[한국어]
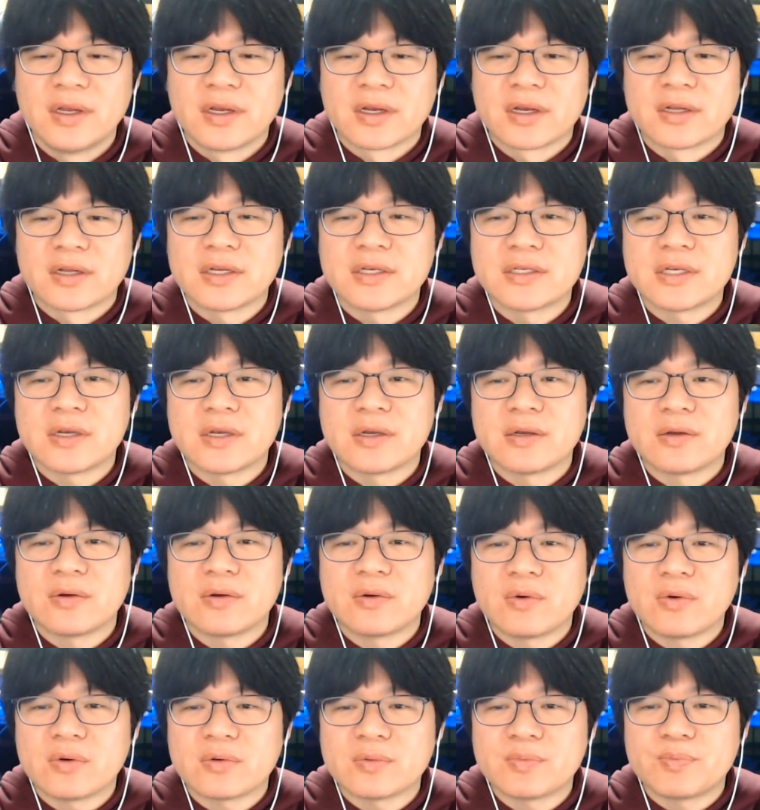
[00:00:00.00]
근데 이제
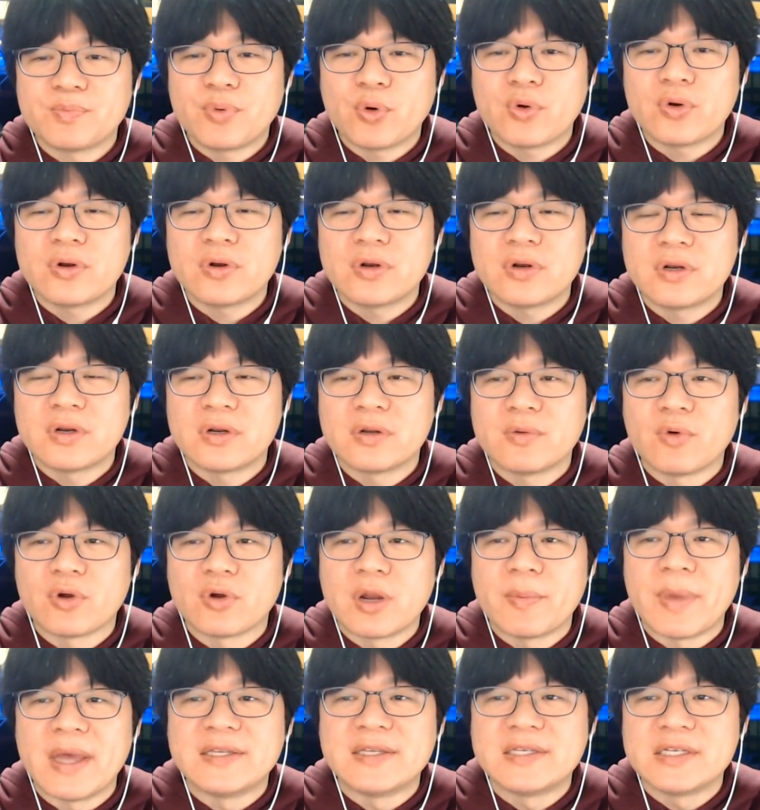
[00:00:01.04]
표를
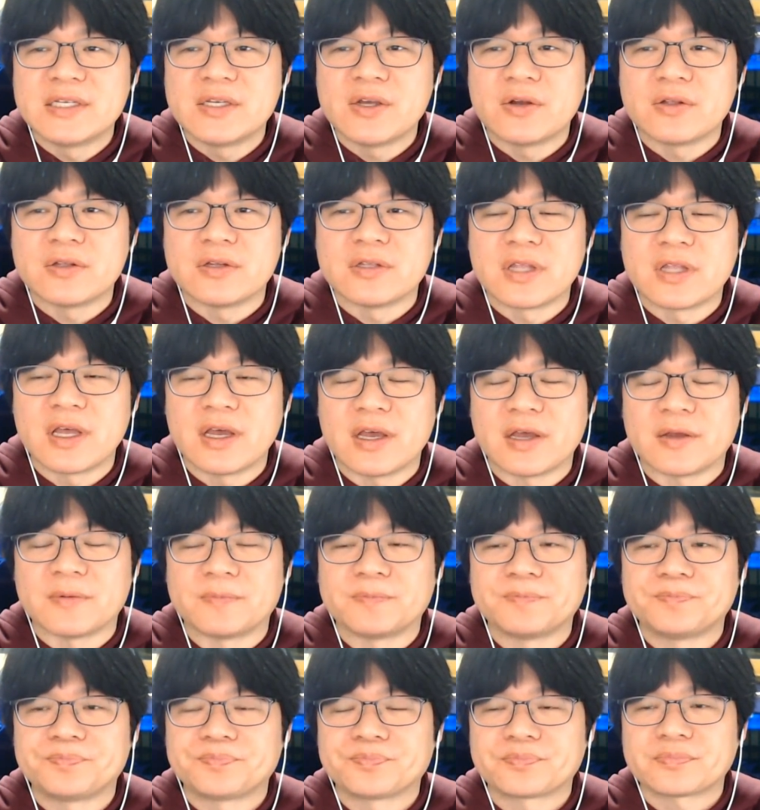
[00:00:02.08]
원래 매진이었는데
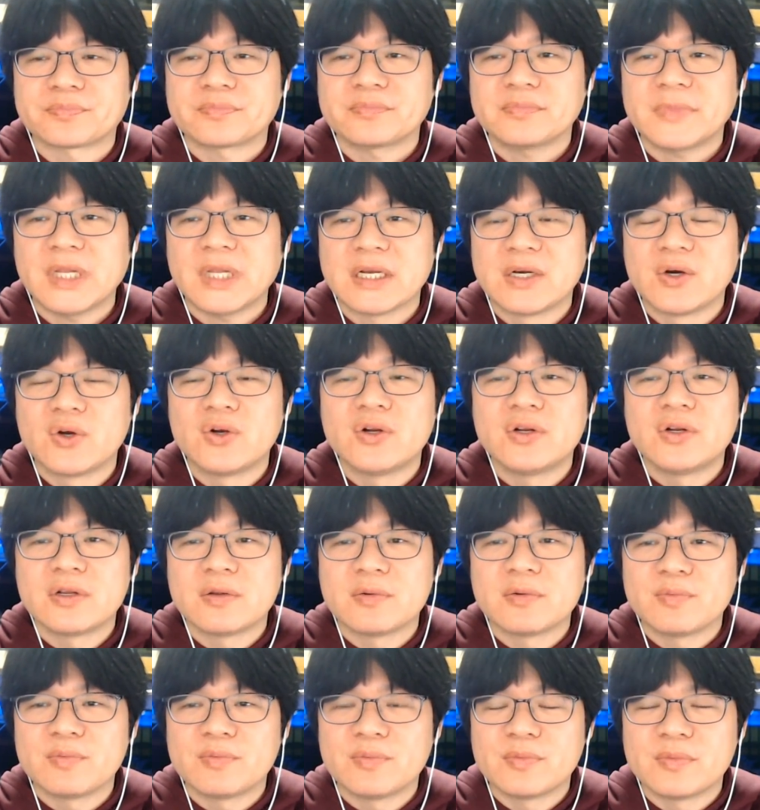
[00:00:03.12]

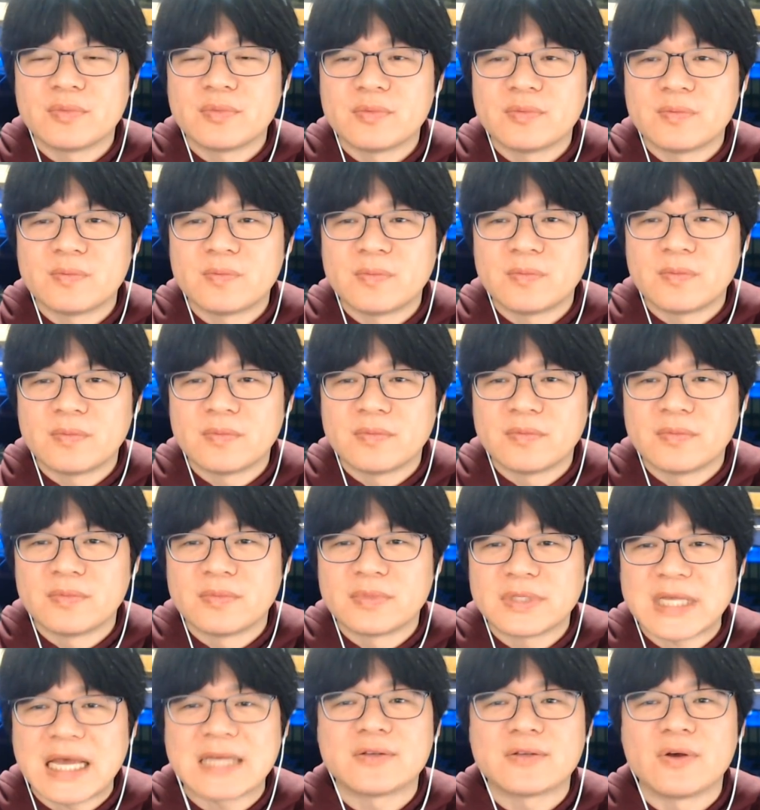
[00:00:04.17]
그걸
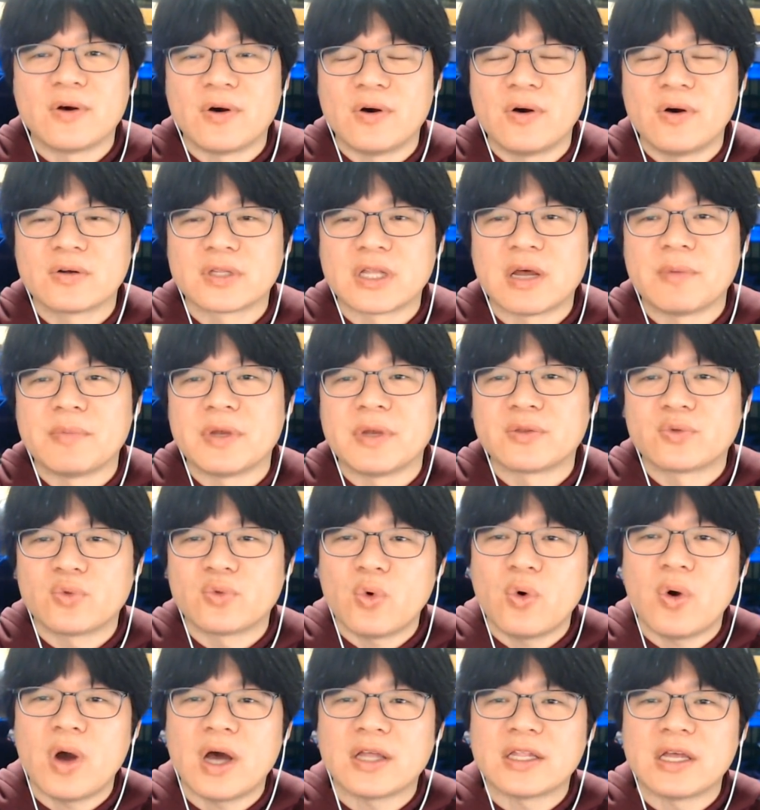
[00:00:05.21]
사서 그다음에
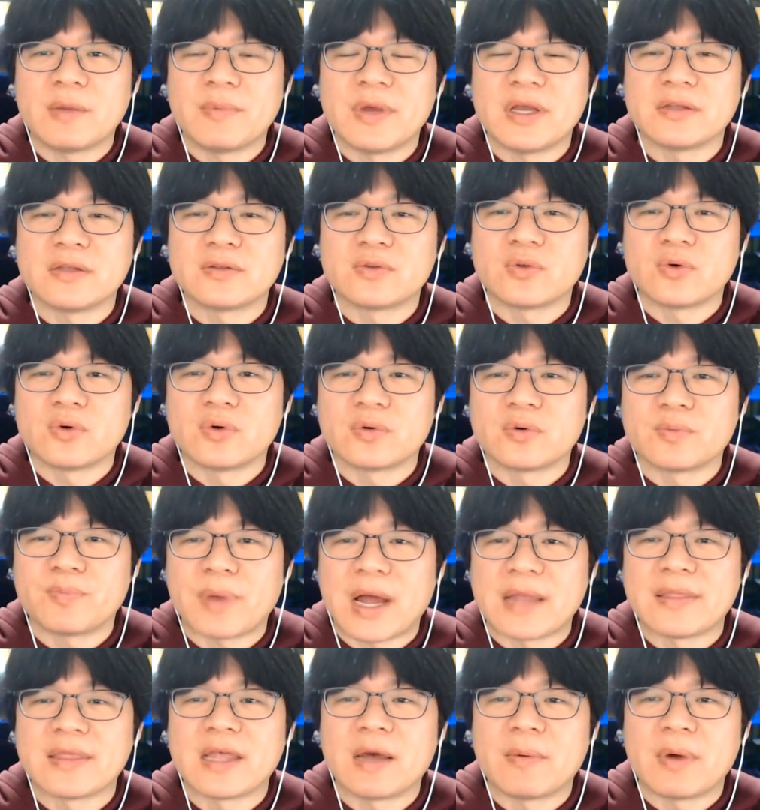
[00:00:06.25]
또 하나 매, 또
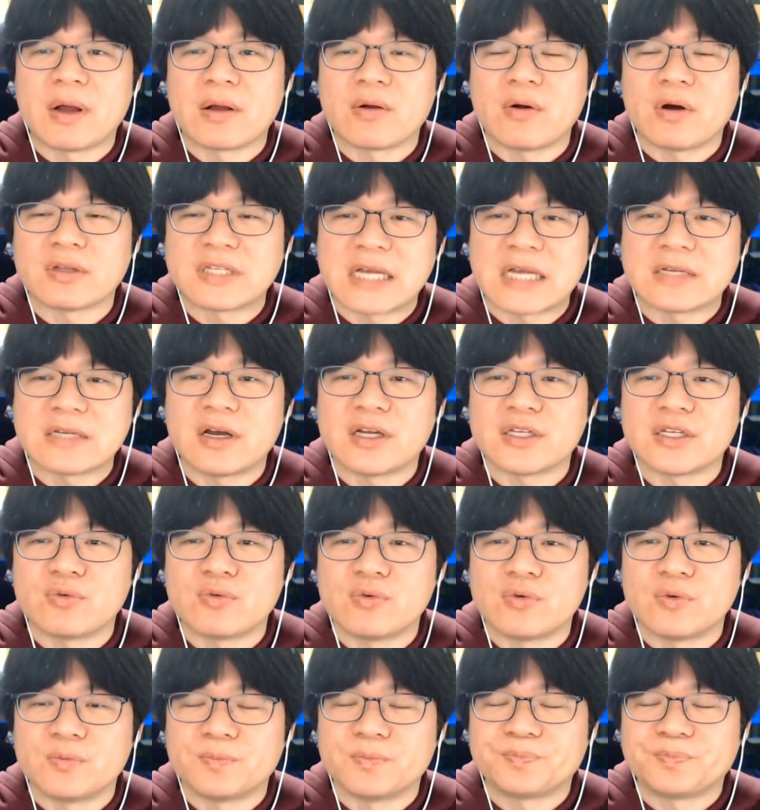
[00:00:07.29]
반납한 거 사가지고